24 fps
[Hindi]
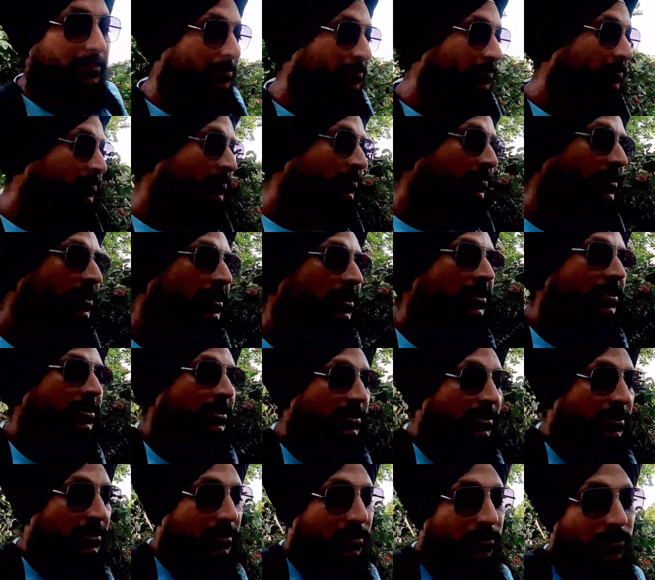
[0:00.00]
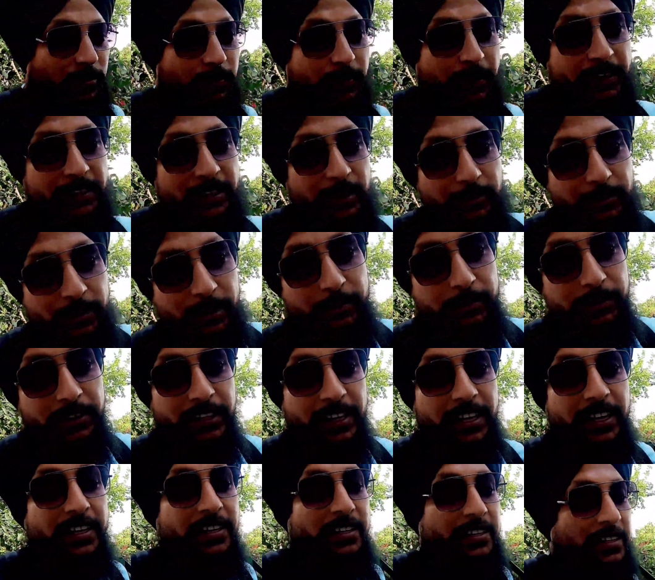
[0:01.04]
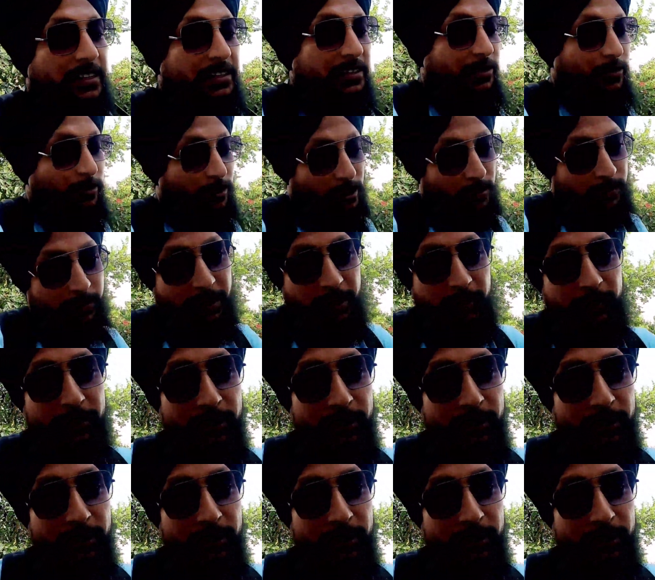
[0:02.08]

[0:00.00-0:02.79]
लिए और भाई दब दब नहीं रहा है घोड़े पे